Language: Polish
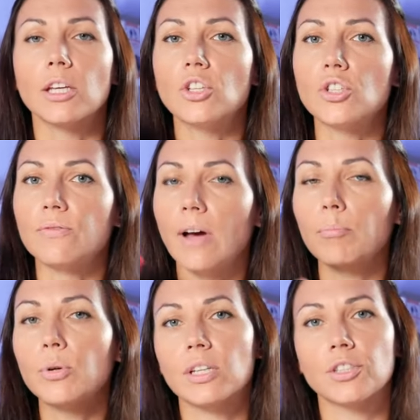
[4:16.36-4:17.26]
I czy
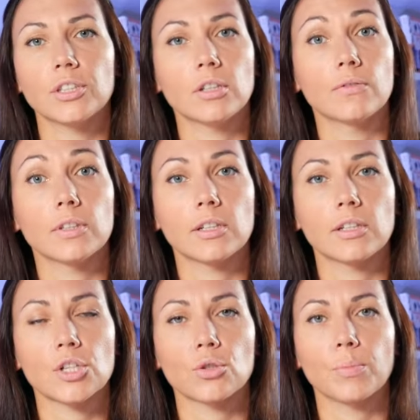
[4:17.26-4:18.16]
Wam podejście tego
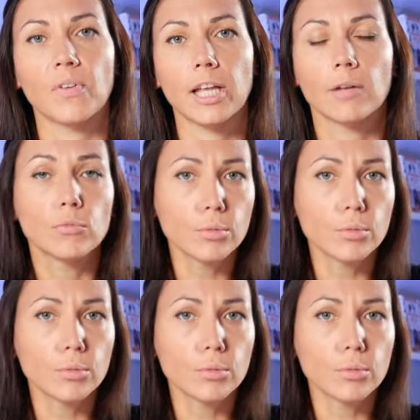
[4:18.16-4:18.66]
weterynarza odpowiada?